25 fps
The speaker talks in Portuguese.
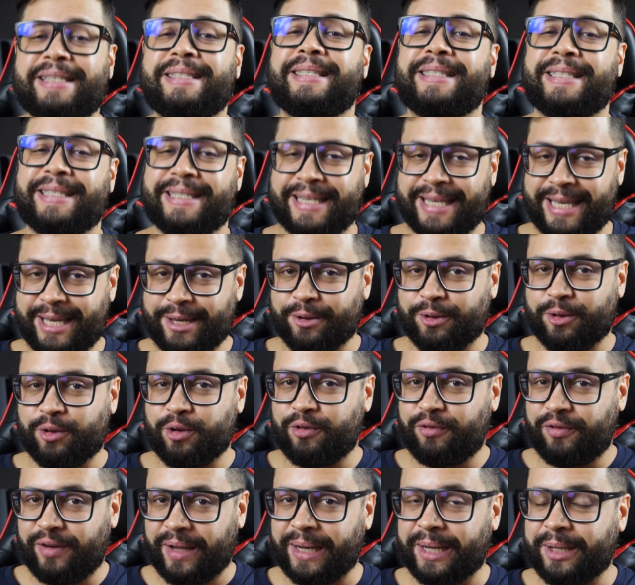E sim, eu tô
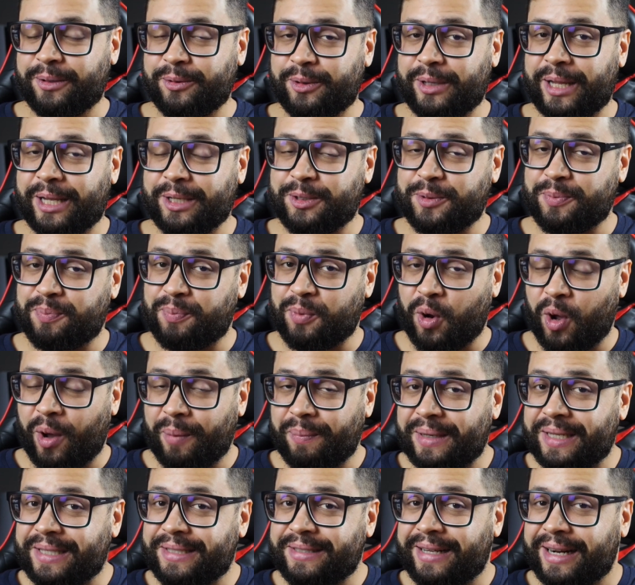falando das
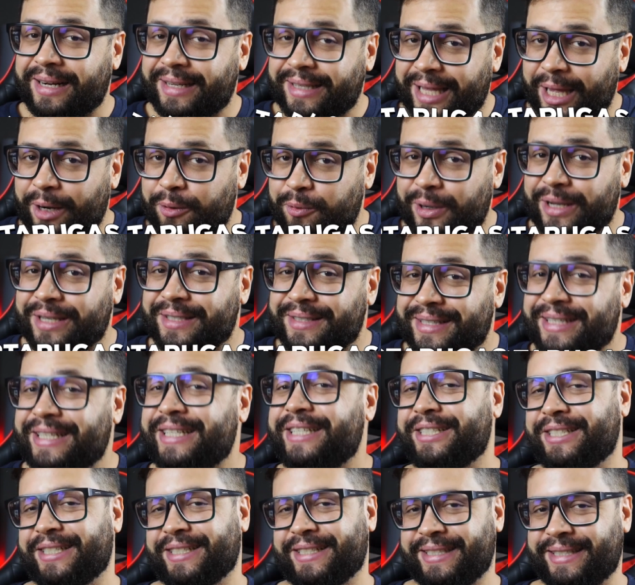próprias tartarugas
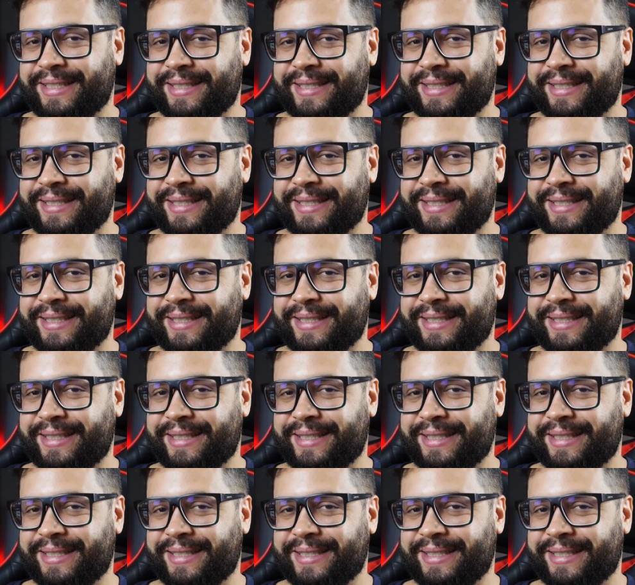ninjas.